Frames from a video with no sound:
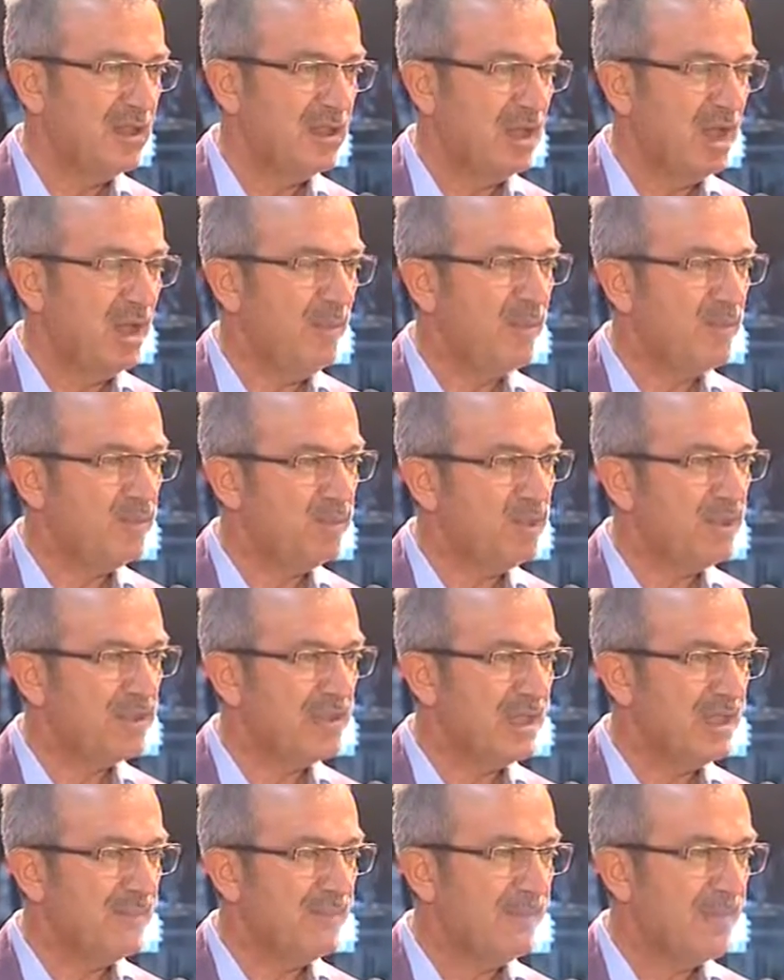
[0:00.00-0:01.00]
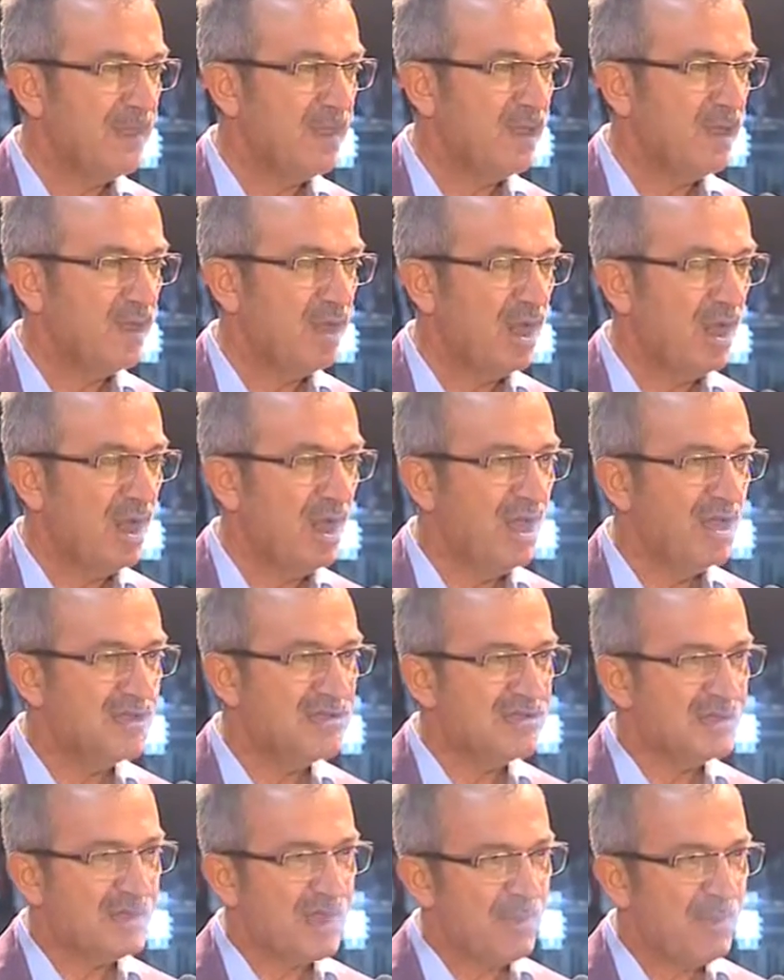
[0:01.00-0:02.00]
Ama burada
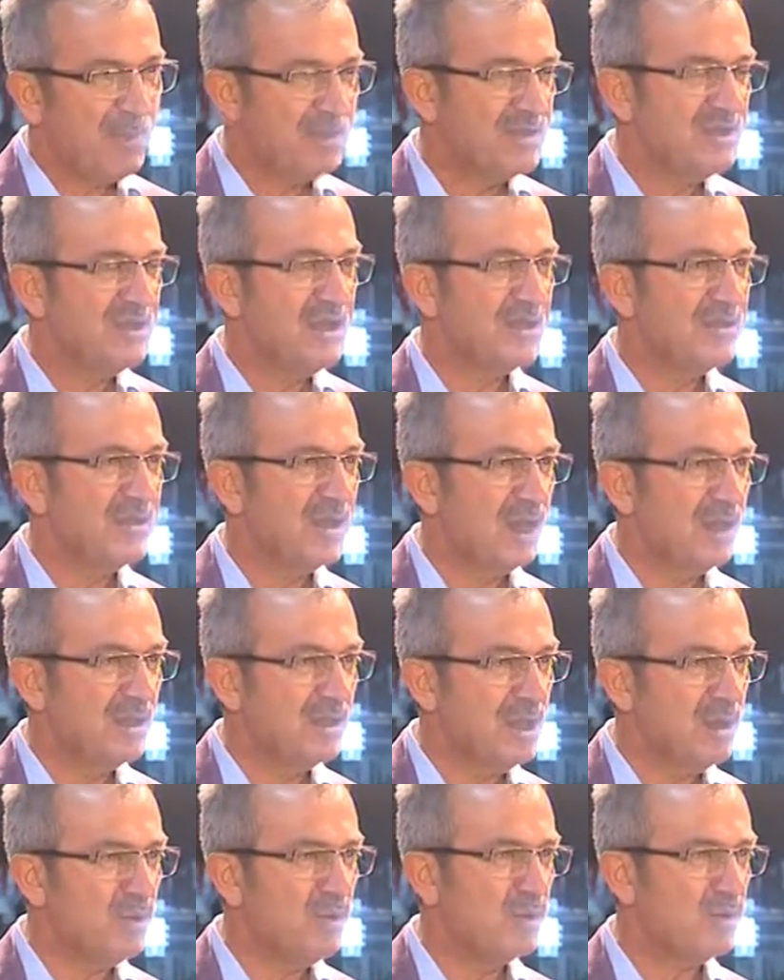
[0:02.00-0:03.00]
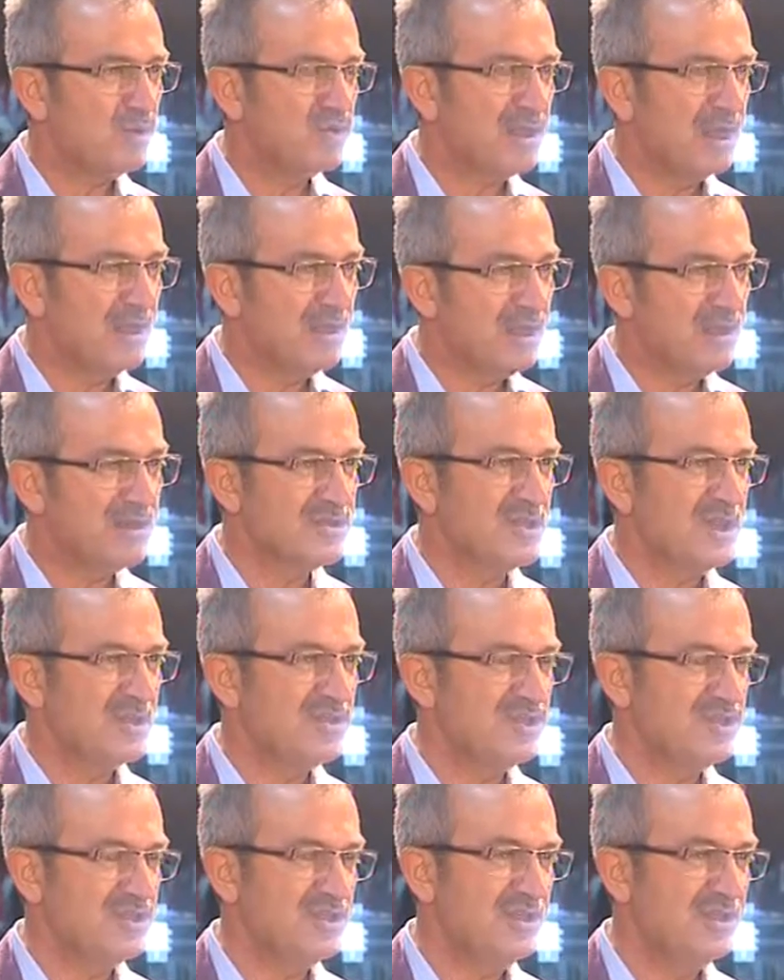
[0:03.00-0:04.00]
ağzını kapattığın anda Allah korkusu, Allah
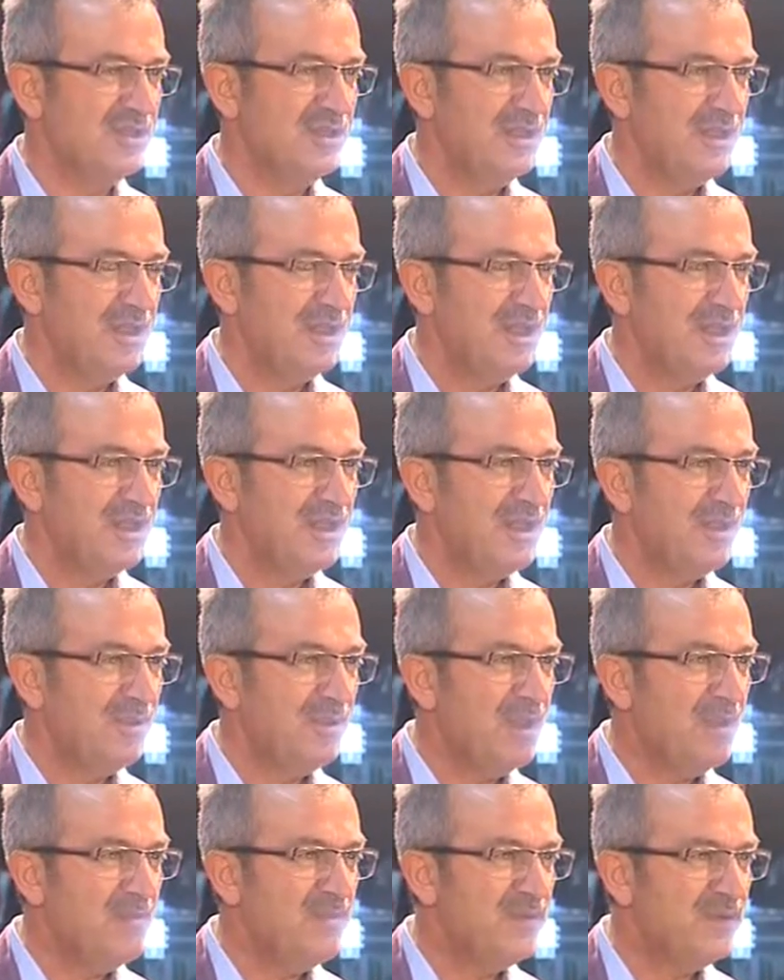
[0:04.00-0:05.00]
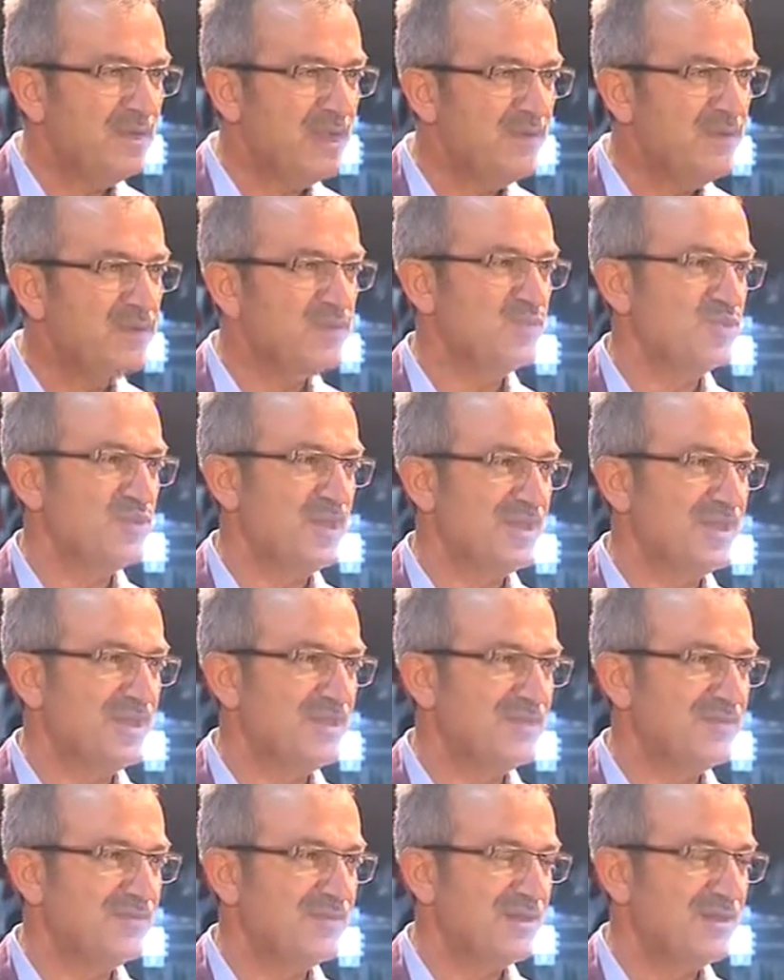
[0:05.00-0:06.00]
rızası için yapılan bir nefis
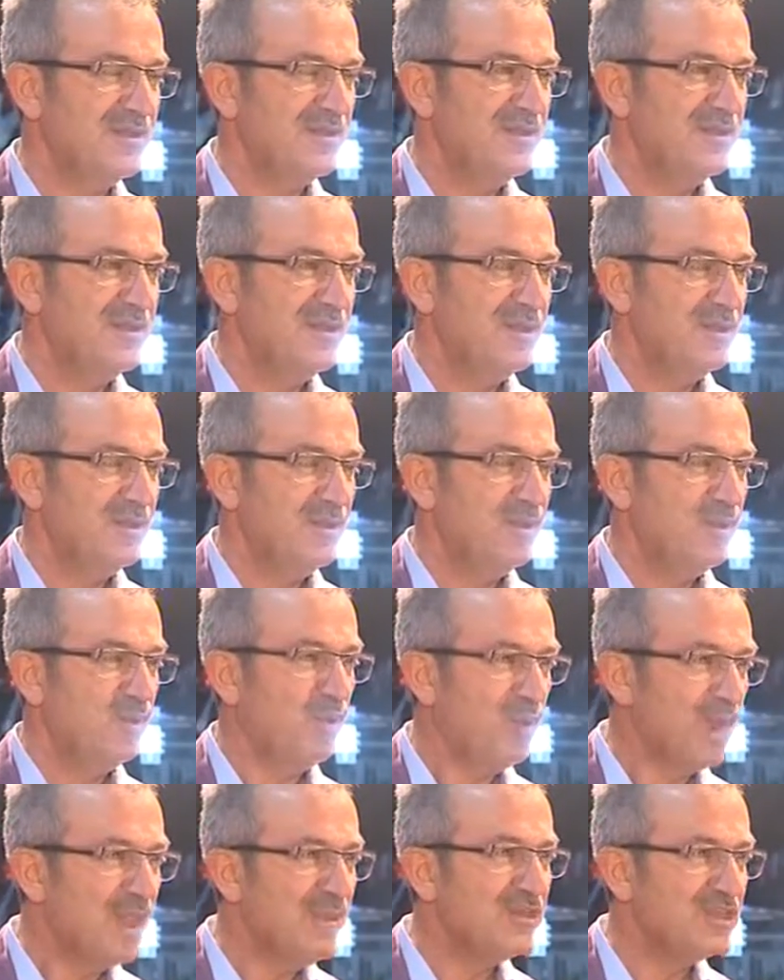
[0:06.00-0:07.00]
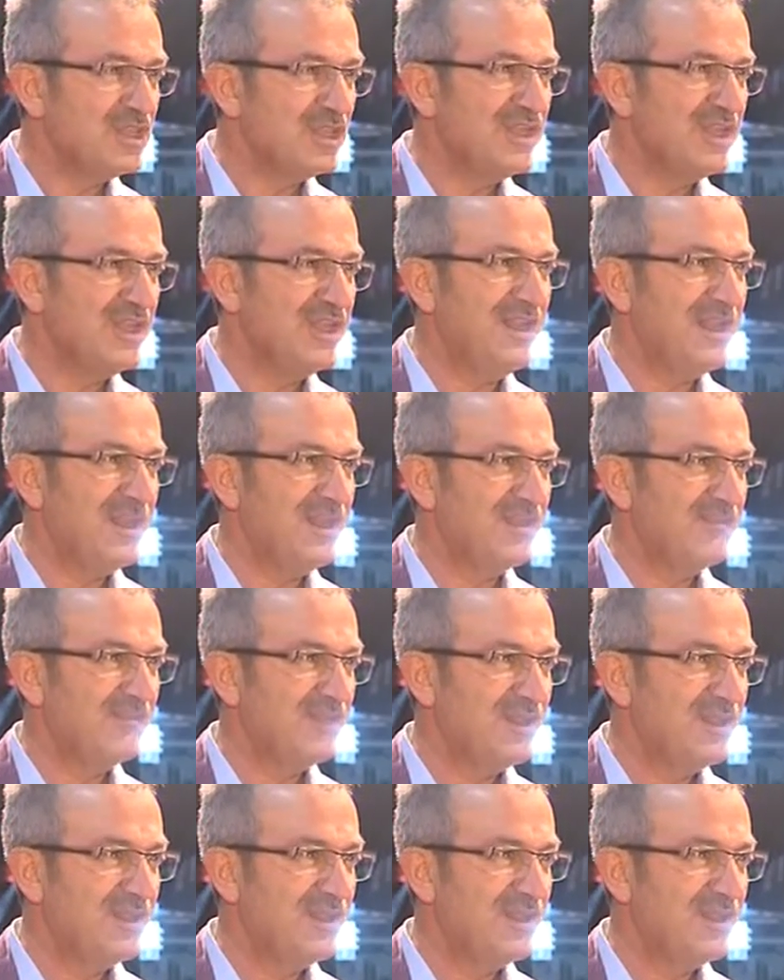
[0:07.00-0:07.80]
mücadelesi var kolay bir şey değil yani.